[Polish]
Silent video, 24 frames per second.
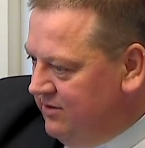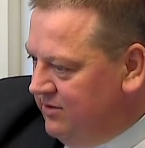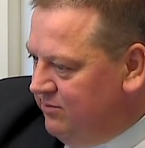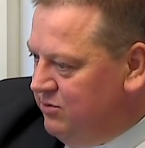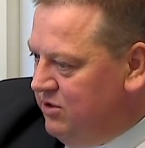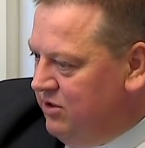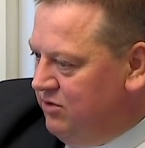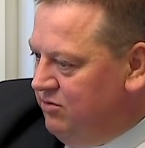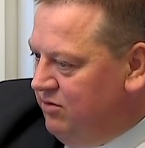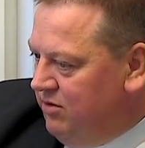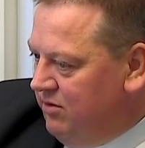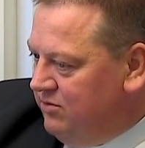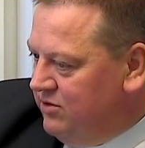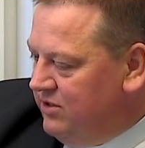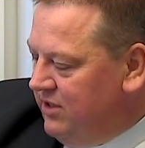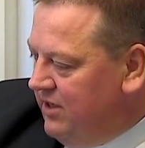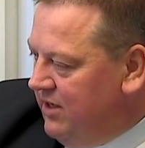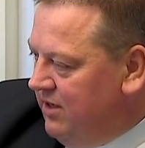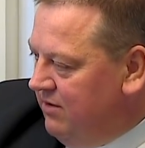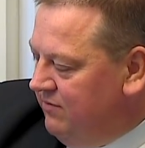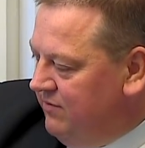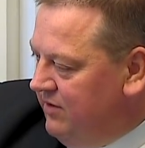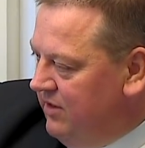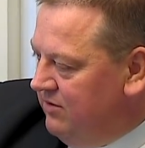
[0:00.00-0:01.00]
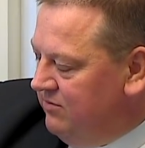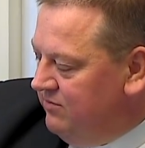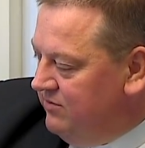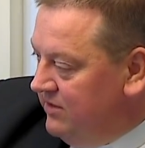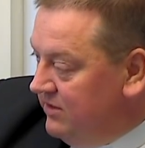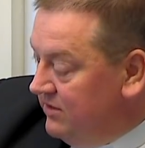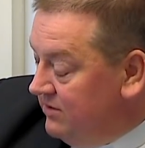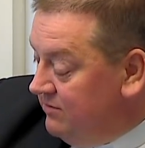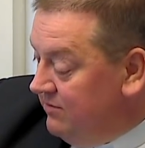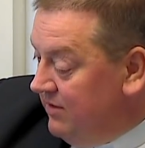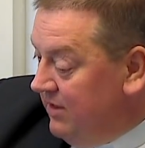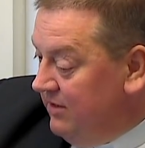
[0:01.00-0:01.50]
przed którą czeka wiele
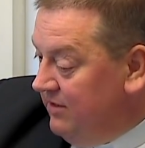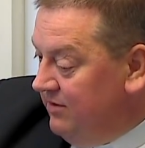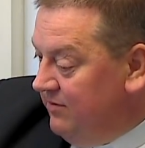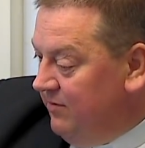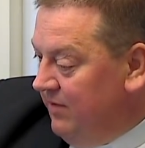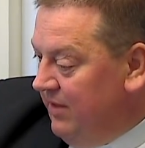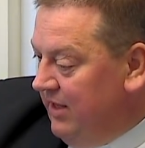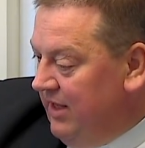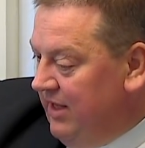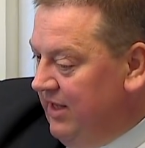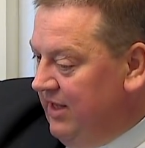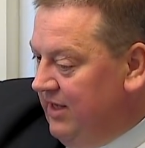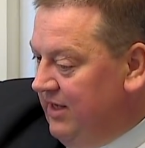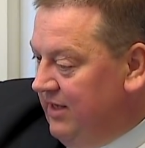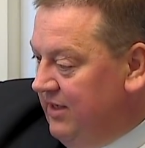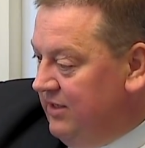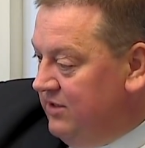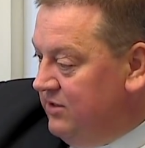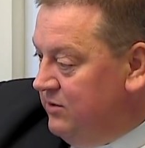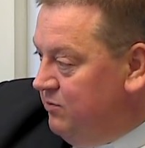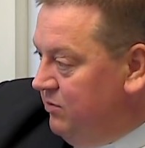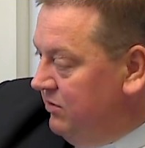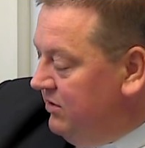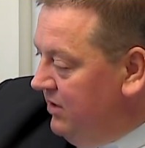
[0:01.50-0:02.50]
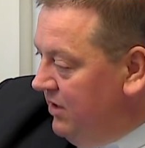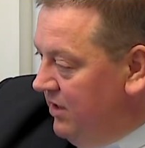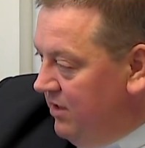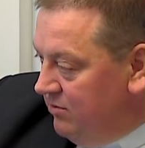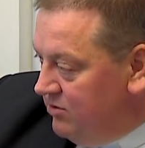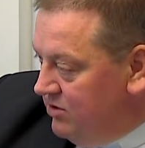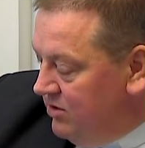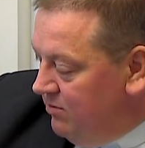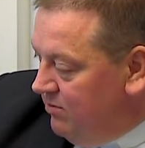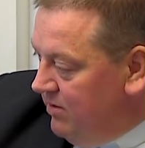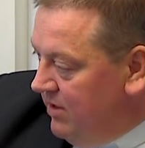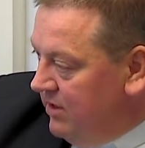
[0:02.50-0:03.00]
wyzwań. Spotykam
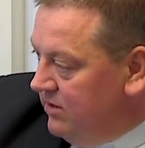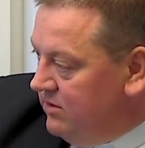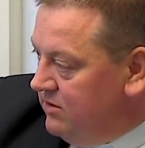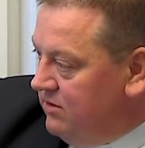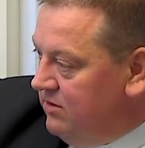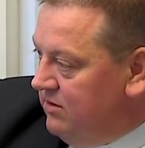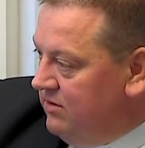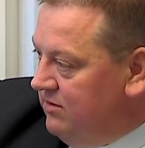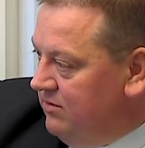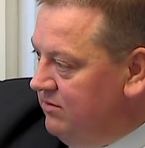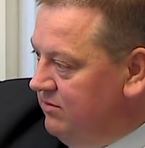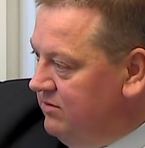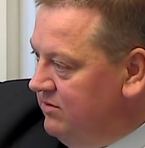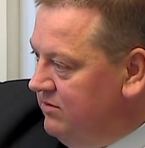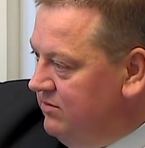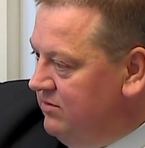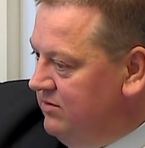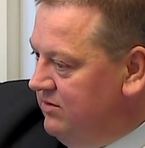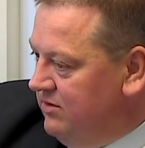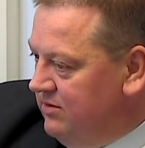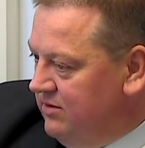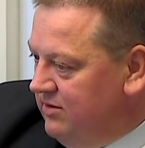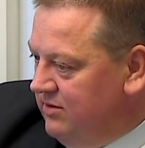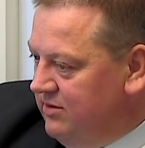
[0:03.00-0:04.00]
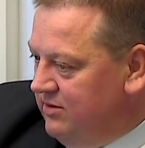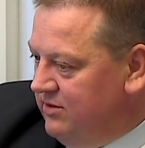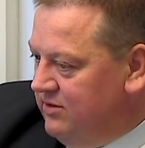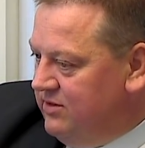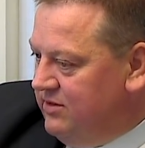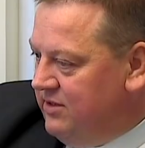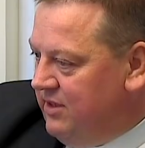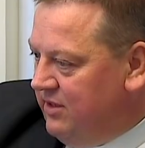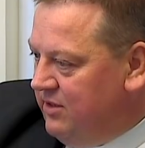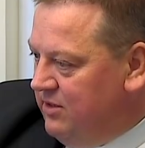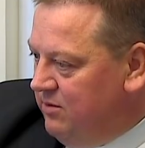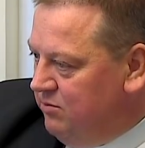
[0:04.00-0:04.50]
się bardzo y, z
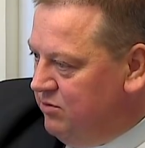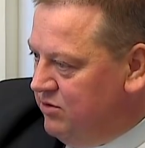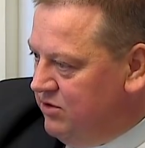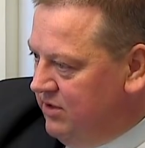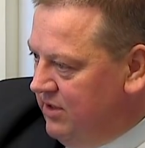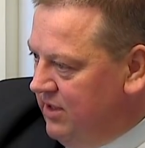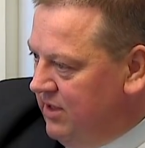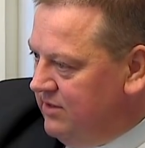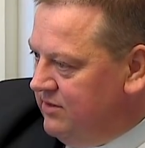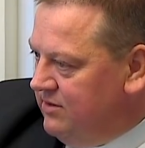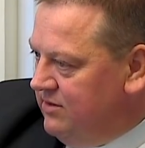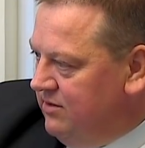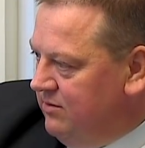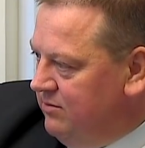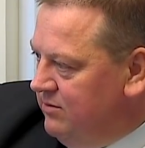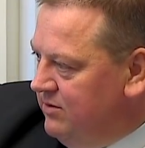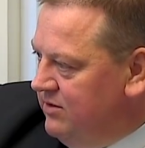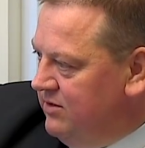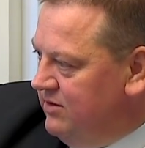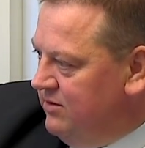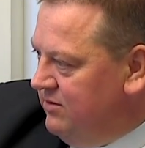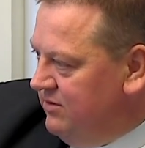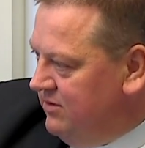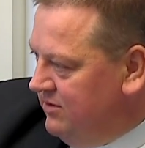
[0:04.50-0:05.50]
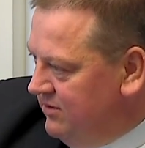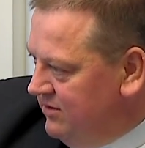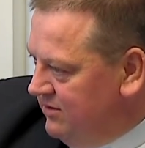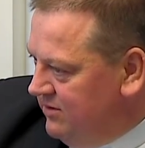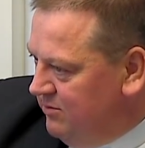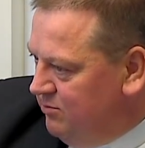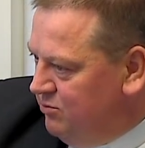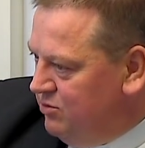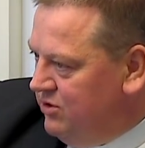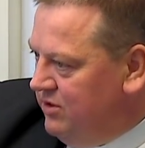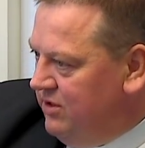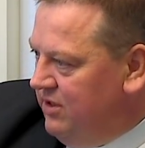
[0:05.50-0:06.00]
takim przyjaznym
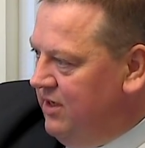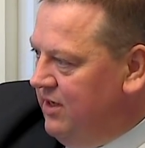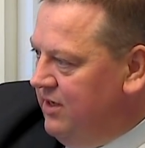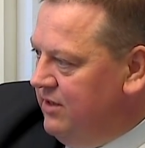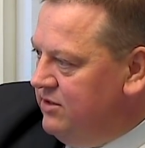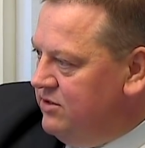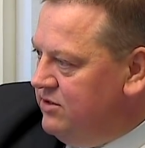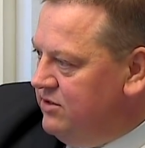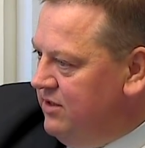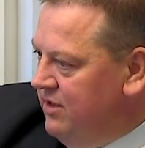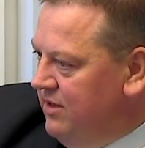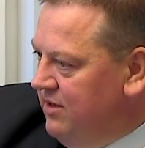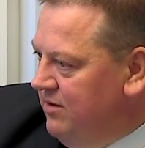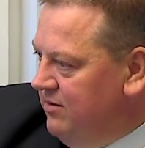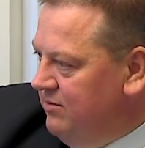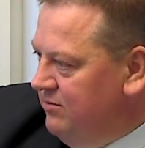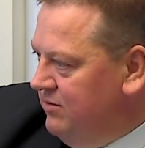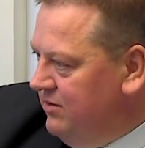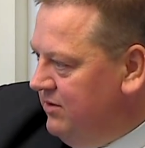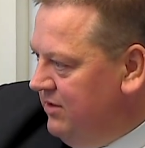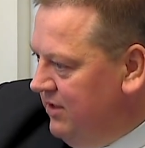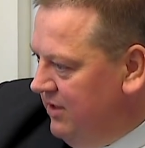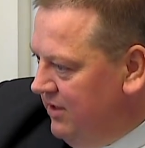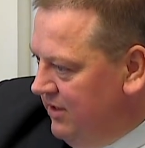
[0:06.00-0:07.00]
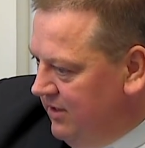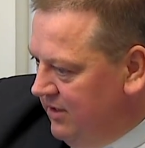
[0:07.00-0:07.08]
y, przyjęciem.